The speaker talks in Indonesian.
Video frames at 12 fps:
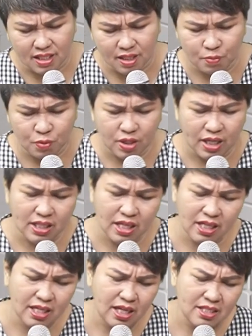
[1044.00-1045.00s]
hatimu
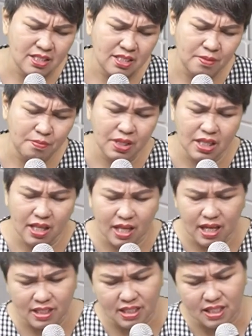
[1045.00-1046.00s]
katakan lebih
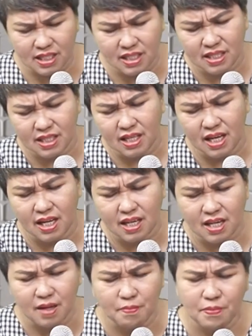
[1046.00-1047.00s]
lagi
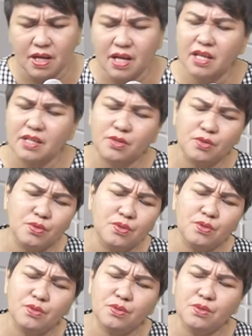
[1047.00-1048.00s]

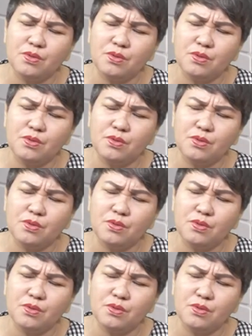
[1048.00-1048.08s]
harapanku